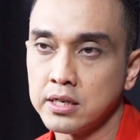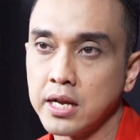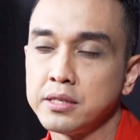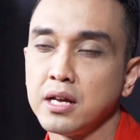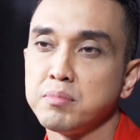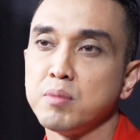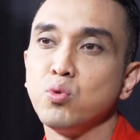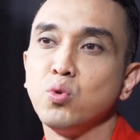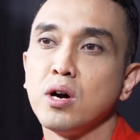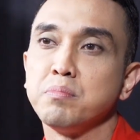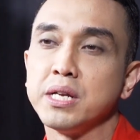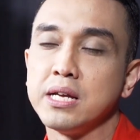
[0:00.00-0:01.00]
terkait dengan
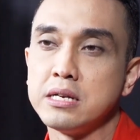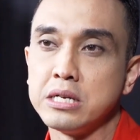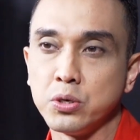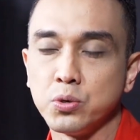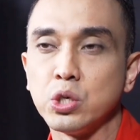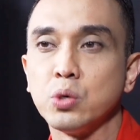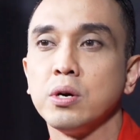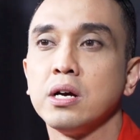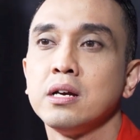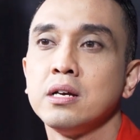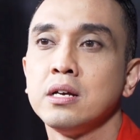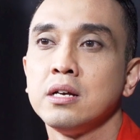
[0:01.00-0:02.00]
pembunuhan Brigadir Yosua.
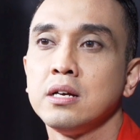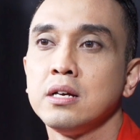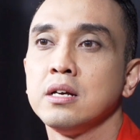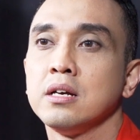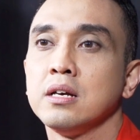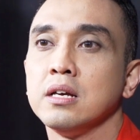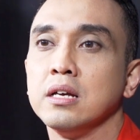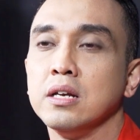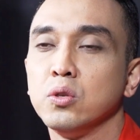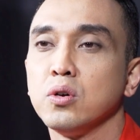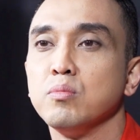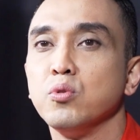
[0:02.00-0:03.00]

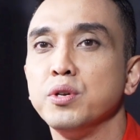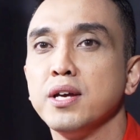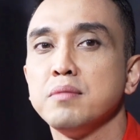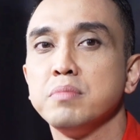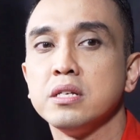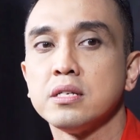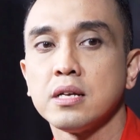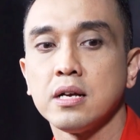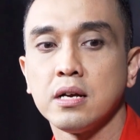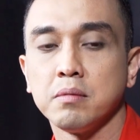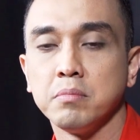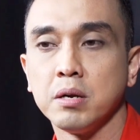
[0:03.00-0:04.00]
Itu kemudian
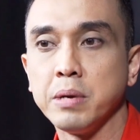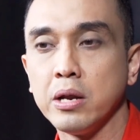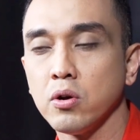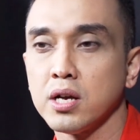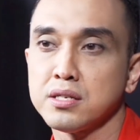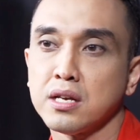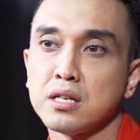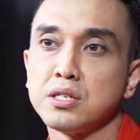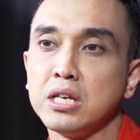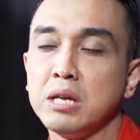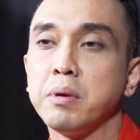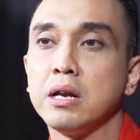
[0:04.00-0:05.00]
bisa berbelok ke sana
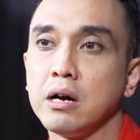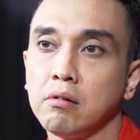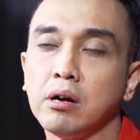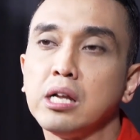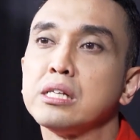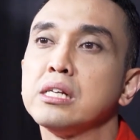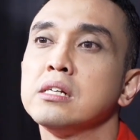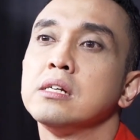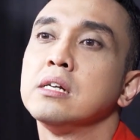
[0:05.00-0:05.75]
sini pada awalnya